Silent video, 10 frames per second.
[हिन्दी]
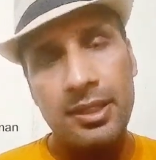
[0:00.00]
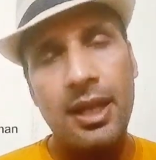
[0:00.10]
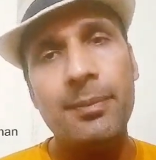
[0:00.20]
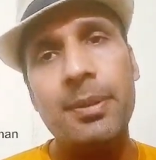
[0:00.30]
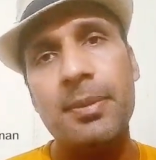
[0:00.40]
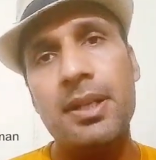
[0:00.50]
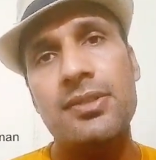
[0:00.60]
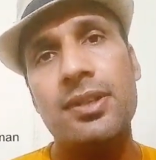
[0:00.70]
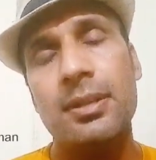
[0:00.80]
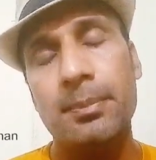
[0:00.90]
यहाँ पे
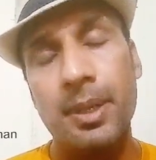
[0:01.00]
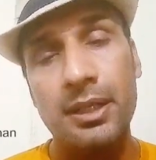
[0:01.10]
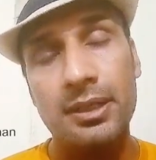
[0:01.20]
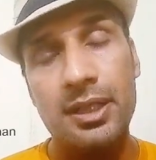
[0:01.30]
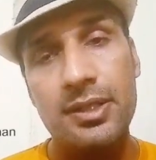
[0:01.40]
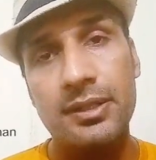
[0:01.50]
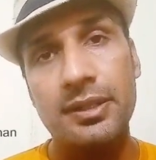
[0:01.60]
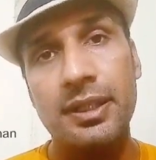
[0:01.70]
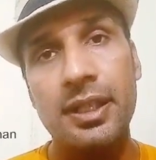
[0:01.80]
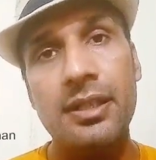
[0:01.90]
बात बात आ
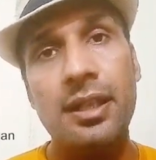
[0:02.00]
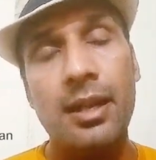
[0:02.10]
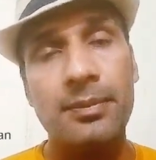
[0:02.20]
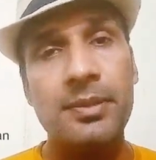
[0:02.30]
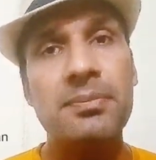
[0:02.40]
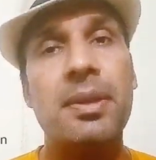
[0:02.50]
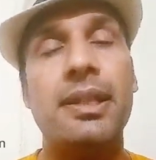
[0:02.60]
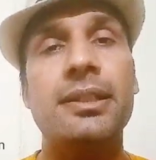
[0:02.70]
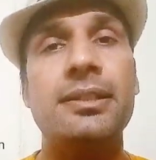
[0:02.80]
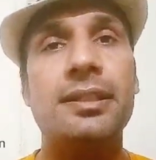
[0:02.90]
जाती है आपकी
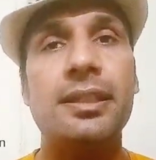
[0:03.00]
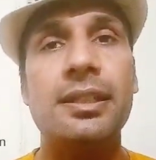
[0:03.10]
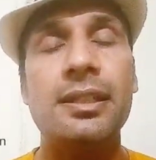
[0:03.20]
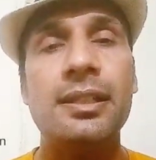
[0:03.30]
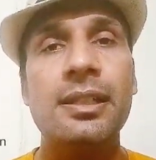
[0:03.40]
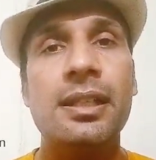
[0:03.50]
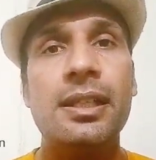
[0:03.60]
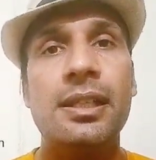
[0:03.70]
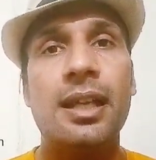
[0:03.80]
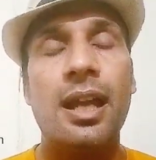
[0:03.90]
मेहनत की
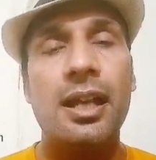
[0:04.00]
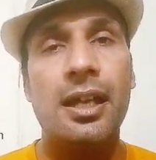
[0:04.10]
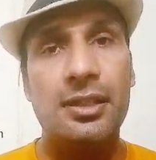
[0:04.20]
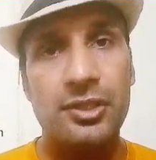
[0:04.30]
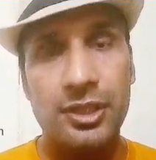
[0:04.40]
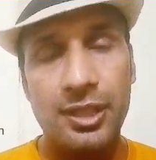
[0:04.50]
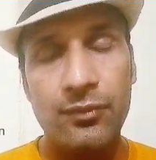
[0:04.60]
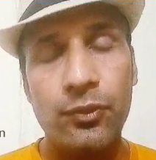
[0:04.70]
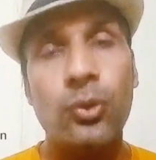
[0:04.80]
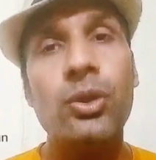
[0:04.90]
ये
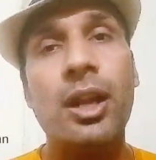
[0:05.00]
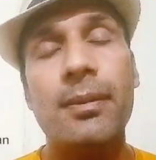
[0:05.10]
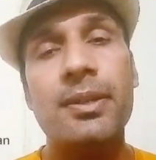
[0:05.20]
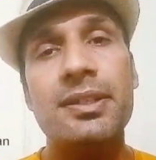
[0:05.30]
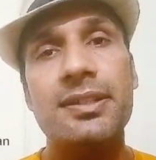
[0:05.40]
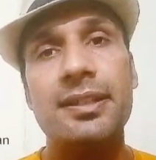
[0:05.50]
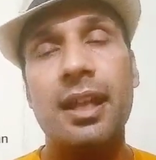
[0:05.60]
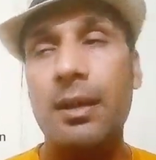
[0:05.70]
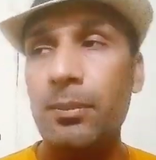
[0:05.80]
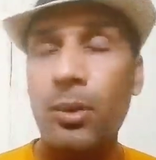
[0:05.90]
वो काम है जैसे
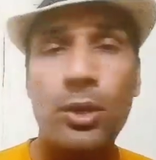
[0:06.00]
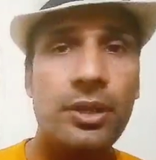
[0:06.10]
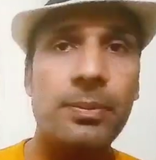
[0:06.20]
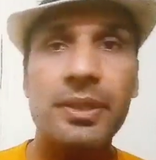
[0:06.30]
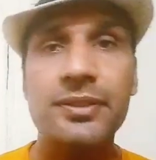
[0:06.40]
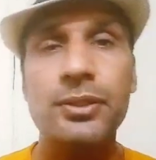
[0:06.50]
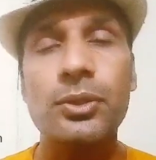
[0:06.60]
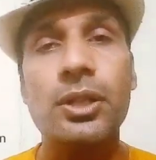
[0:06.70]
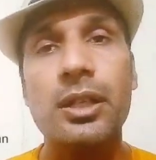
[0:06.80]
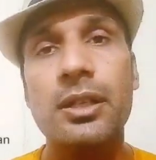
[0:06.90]
आप बॉर्डर पे किसी
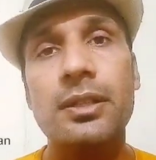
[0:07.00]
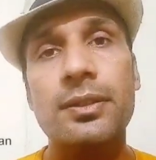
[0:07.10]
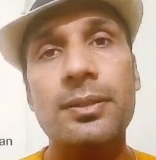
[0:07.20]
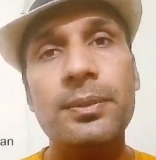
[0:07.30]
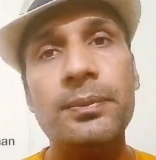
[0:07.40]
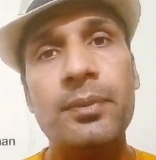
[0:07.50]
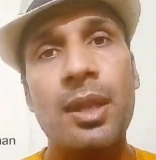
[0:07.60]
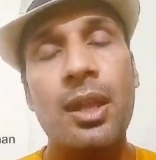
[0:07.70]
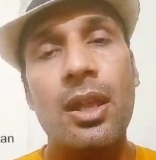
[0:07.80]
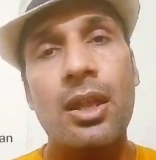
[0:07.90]
को खड़ा कर दो
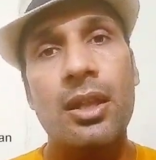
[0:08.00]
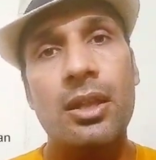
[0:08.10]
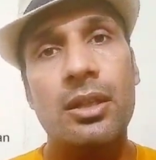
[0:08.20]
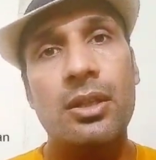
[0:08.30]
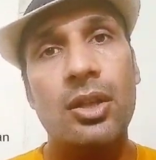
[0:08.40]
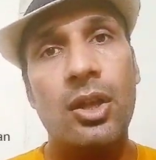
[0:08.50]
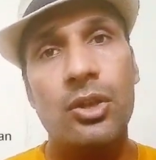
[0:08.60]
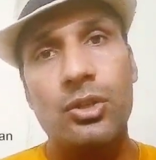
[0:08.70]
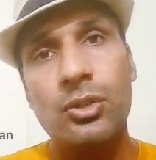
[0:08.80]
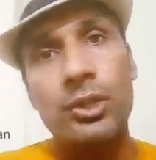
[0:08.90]

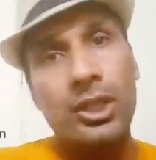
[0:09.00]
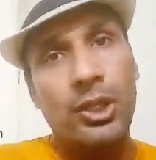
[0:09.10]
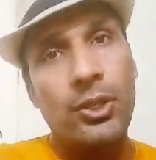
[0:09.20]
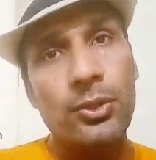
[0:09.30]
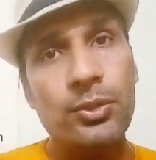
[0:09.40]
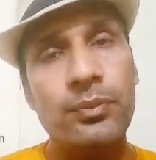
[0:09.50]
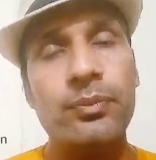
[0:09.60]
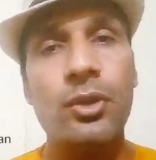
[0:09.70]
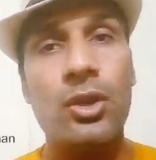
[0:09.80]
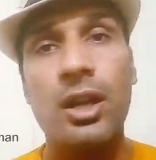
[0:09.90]
और कहो कि लड़ो
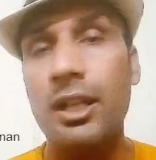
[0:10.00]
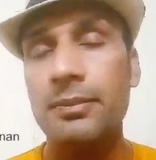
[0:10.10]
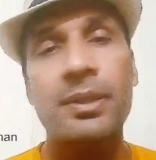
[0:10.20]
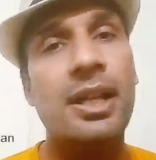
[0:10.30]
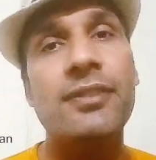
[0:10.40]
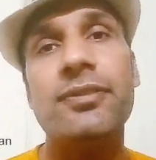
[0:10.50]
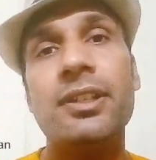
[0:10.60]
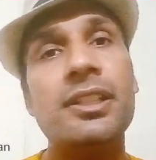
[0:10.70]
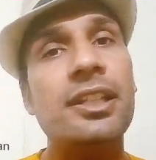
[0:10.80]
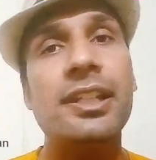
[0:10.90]
और हाथ में
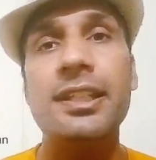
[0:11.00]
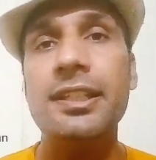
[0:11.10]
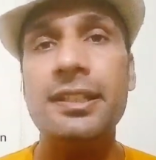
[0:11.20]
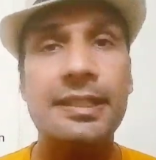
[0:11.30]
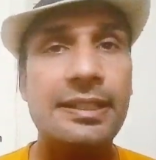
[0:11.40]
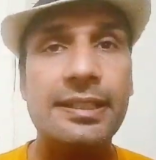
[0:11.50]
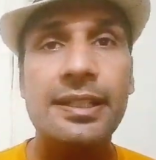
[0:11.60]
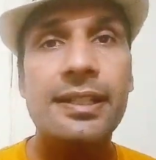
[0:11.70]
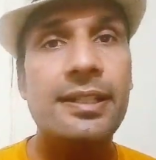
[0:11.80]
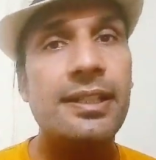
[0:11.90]
राइफल नहीं
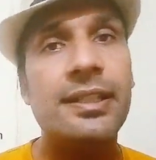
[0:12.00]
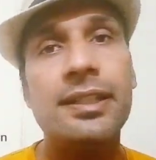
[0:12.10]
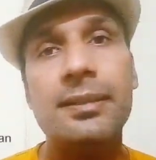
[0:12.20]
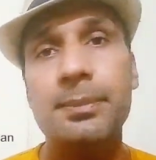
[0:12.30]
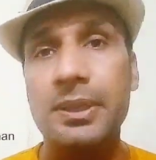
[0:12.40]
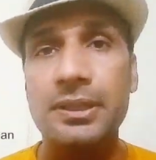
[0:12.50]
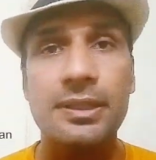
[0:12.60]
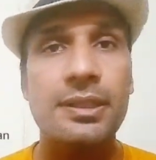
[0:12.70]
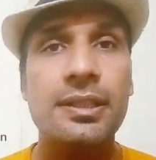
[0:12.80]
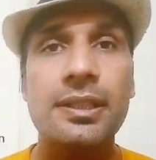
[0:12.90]
डंडा नहीं
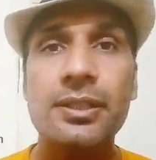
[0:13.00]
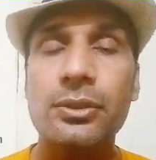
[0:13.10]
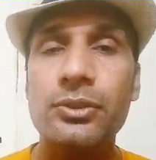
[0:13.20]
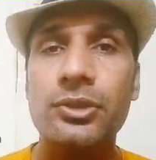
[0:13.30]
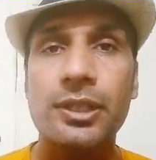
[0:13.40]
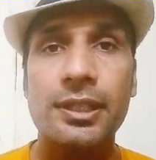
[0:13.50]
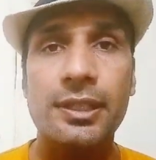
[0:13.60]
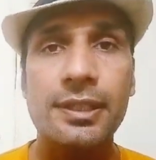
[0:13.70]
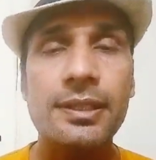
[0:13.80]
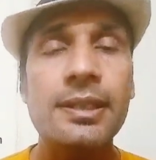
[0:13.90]
पत्थर नहीं कुछ नहीं
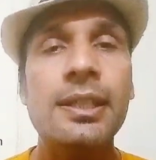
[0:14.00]
है